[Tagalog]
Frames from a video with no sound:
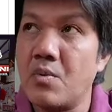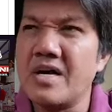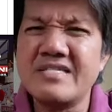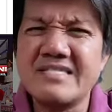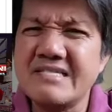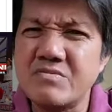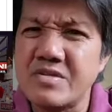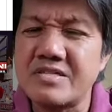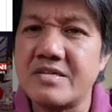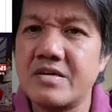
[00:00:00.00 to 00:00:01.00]
wag na
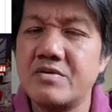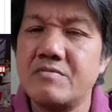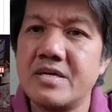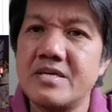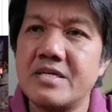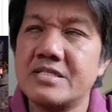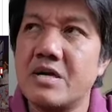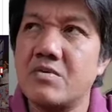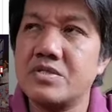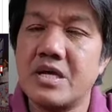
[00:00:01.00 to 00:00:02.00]
wag kayong
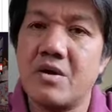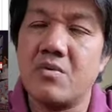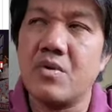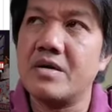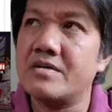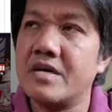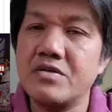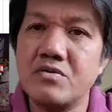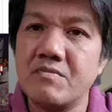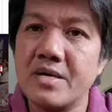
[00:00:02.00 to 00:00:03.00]
makikisaw-saw, wag
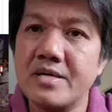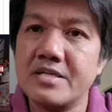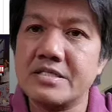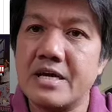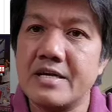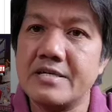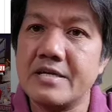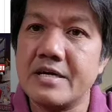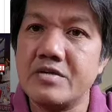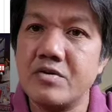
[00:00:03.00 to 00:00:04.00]
kayong makikisali
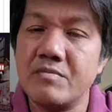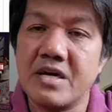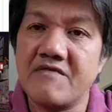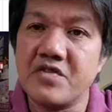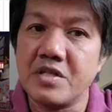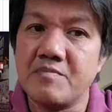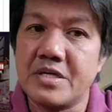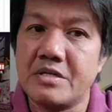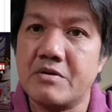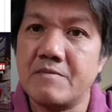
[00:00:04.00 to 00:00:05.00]
na kayo yung mga
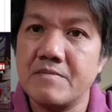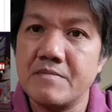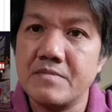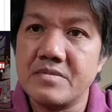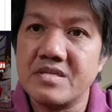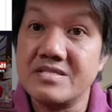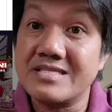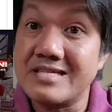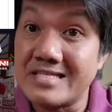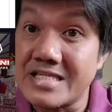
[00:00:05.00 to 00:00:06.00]
Filipino
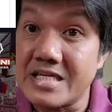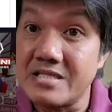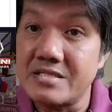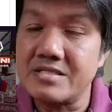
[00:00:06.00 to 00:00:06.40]
citizen.